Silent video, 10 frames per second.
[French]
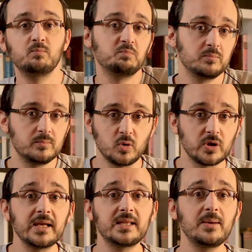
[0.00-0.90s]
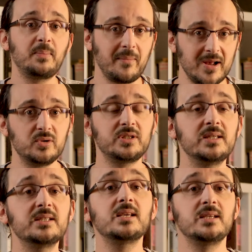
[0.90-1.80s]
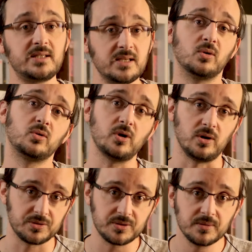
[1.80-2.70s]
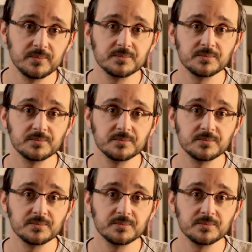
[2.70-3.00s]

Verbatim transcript: donc a été pas mal utilisé ici en l'occurrence.